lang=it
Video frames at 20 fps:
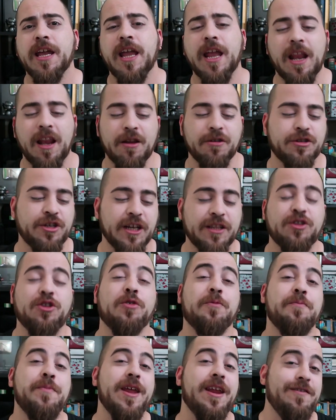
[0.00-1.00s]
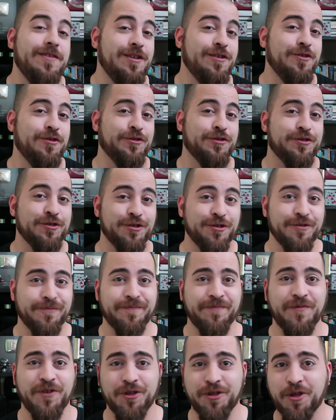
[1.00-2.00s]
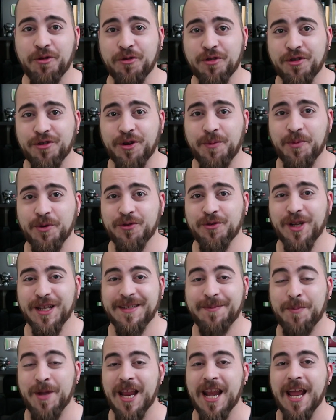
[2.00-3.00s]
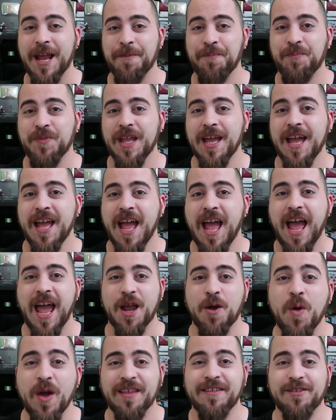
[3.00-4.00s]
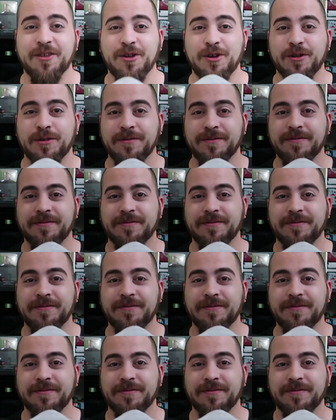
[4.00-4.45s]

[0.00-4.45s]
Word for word: L'oggetto meraviglioso, vi ho tenuto troppo sulle spine, è questo.